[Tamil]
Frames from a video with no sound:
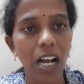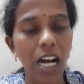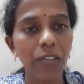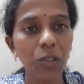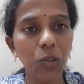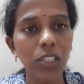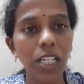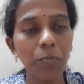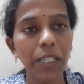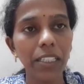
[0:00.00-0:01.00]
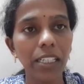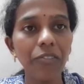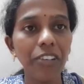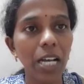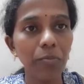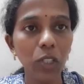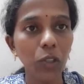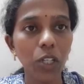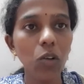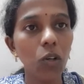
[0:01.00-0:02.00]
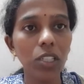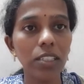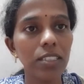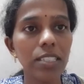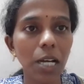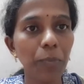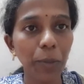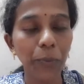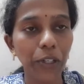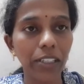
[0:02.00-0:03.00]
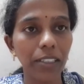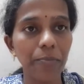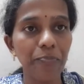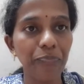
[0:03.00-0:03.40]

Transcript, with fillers: அவர் ஒரு நாள் பார்த்தீங்கன்னா ஃபேமிலியோட ஹோட்டலுக்கு சாப்பிட போகிறாங்க